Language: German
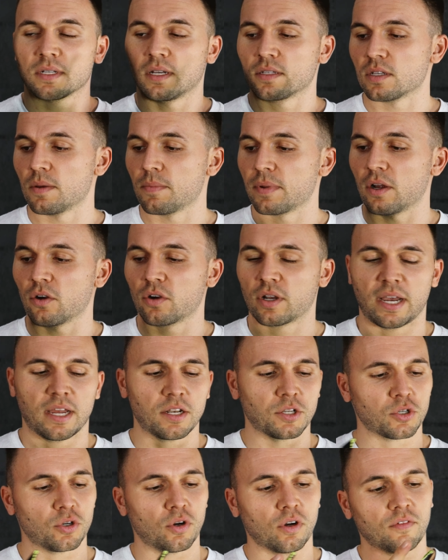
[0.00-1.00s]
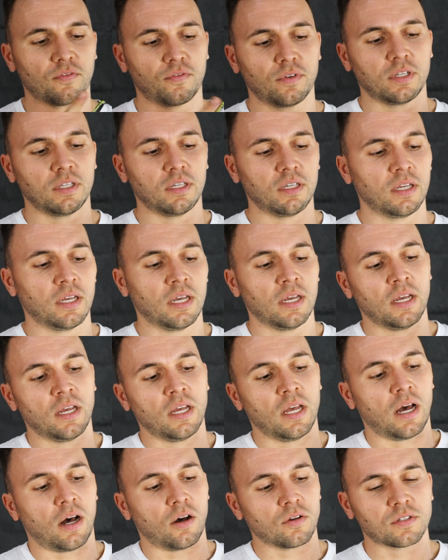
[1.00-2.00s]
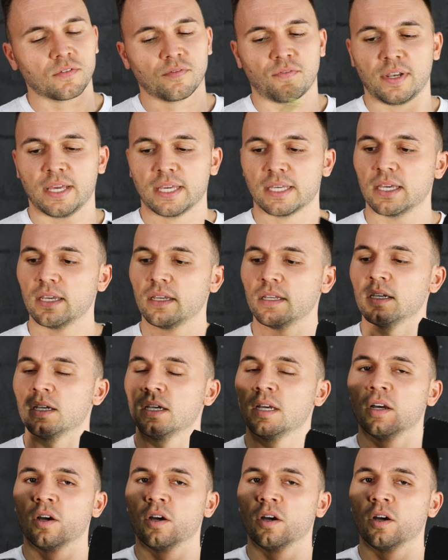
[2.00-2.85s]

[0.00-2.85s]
Also ihr braucht keinen Chalk für die Außenfläche,